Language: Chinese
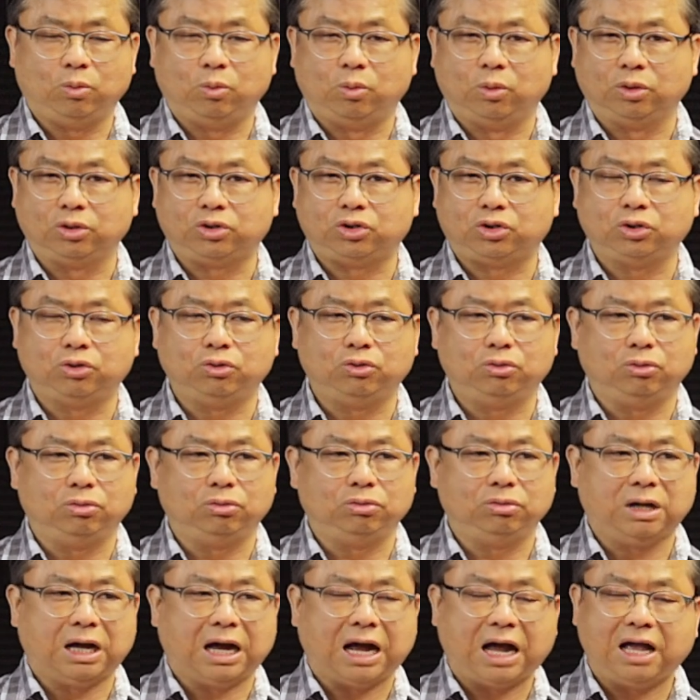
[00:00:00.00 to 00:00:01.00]
我就
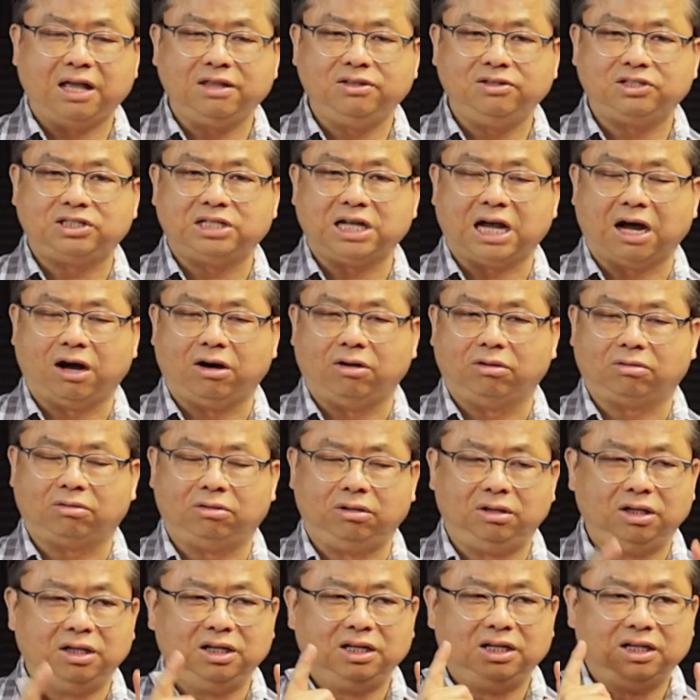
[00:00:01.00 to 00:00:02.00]
按照
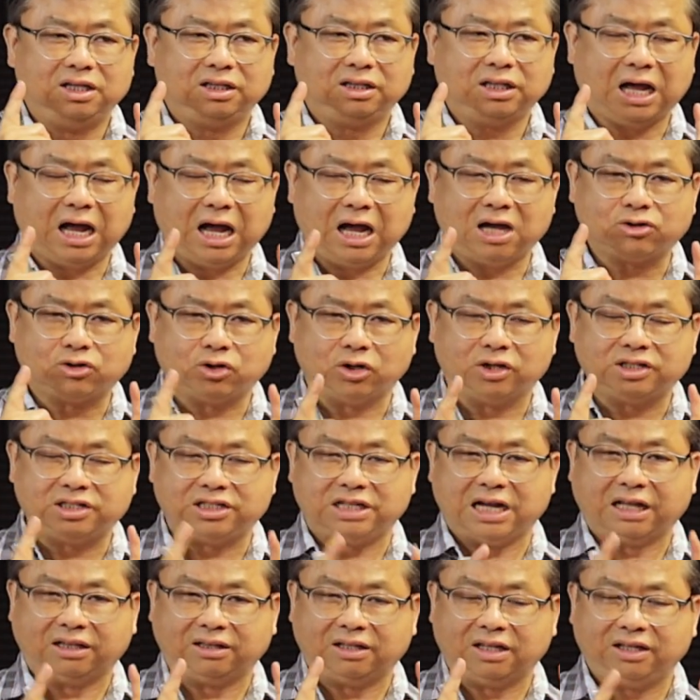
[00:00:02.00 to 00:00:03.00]
他所
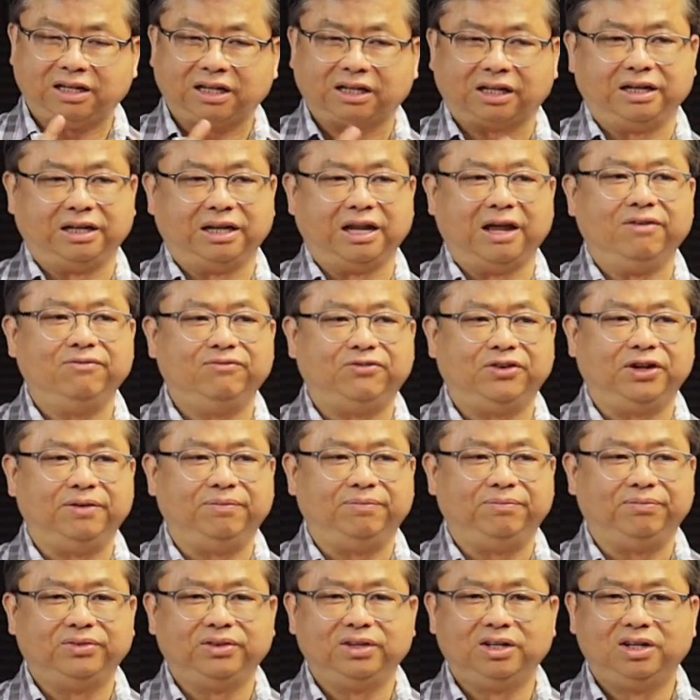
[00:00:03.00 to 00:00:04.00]
讲的那个年
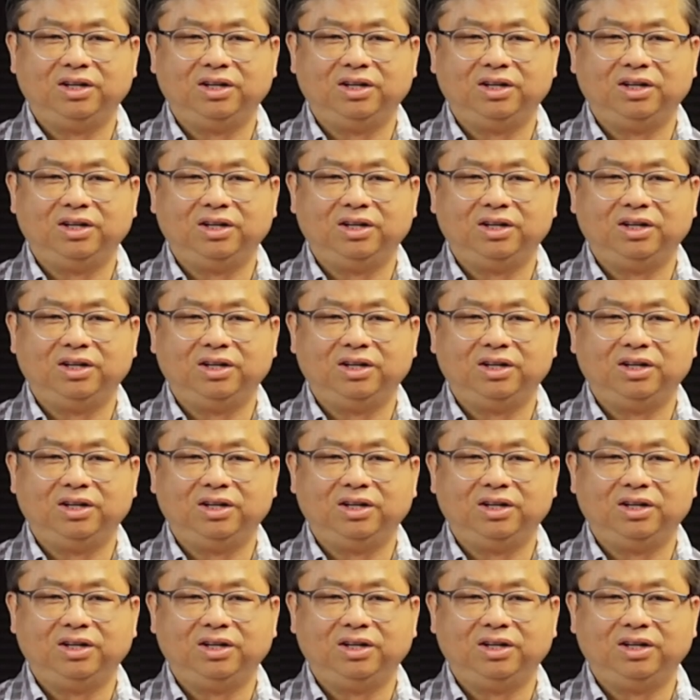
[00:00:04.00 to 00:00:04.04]
份，